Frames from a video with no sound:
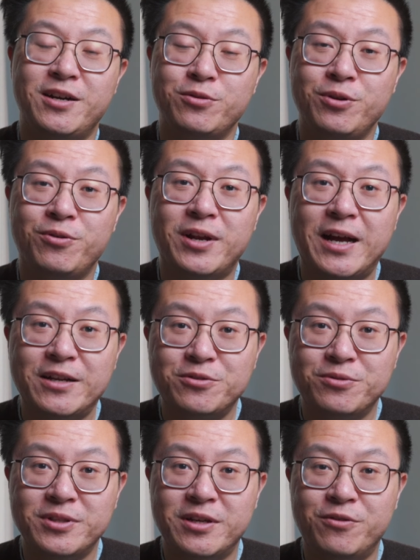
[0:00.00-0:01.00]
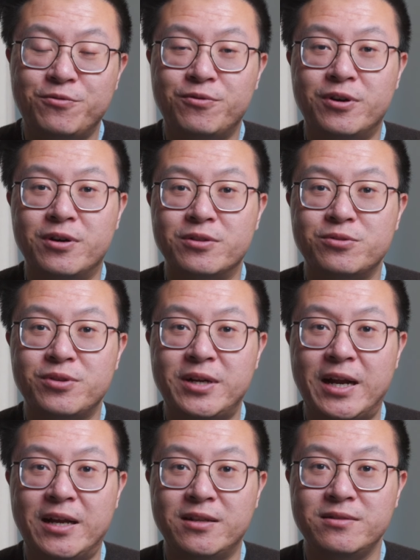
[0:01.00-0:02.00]
对我来说呢，我虽
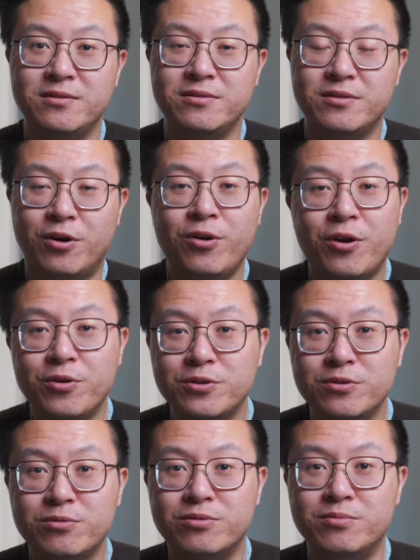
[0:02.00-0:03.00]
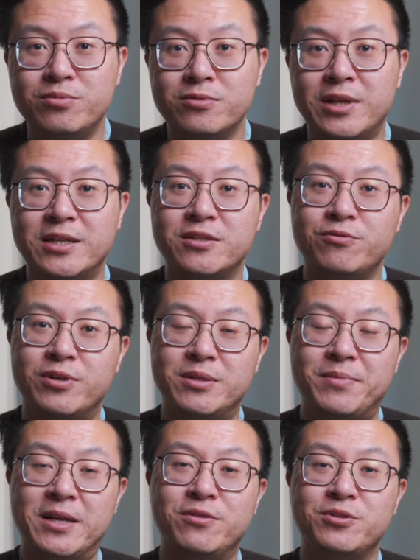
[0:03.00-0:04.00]
然偶尔会去徒步，但是我一
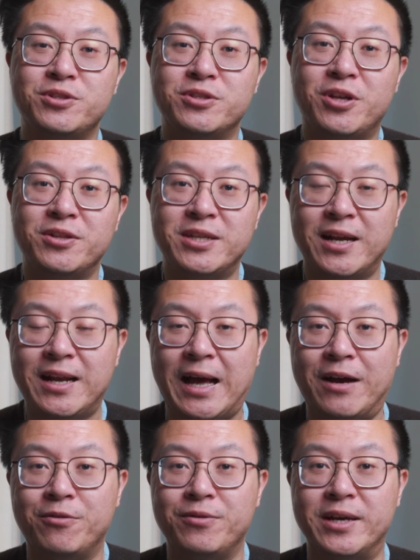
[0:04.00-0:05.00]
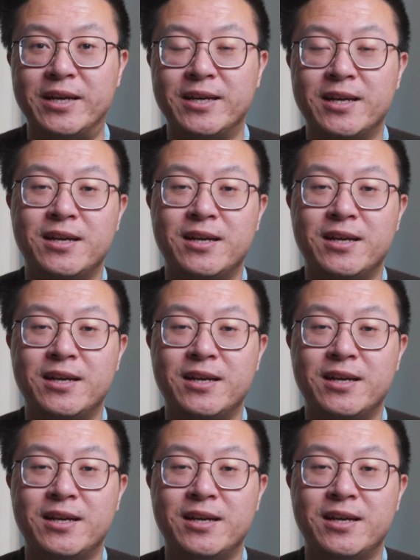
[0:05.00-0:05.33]
般都是当天来回，